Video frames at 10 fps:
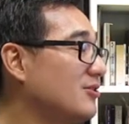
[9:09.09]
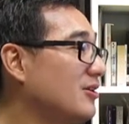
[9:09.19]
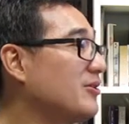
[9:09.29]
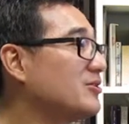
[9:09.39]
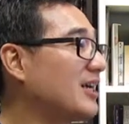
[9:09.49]
然
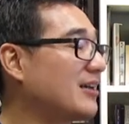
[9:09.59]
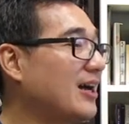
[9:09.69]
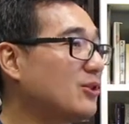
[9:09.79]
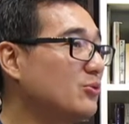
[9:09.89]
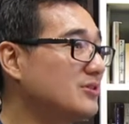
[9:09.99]
后因为常
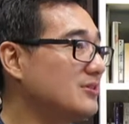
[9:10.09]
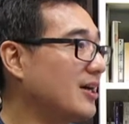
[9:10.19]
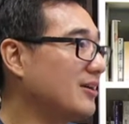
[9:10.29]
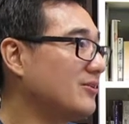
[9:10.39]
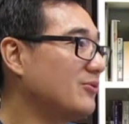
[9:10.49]
拉肚子啊，
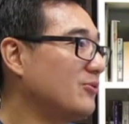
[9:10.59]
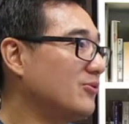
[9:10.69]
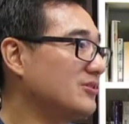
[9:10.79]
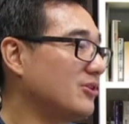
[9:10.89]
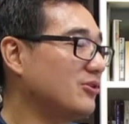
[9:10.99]
因为我
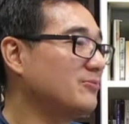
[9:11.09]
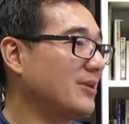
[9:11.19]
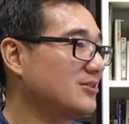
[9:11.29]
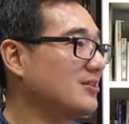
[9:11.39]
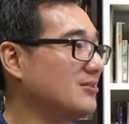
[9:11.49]
小时候
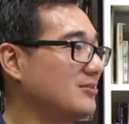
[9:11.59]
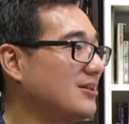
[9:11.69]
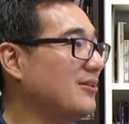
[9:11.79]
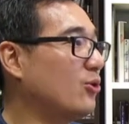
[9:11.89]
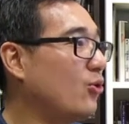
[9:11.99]
马上
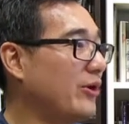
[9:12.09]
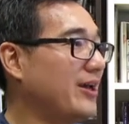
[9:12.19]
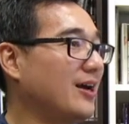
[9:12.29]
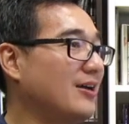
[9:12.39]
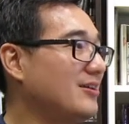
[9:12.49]
很灰啊，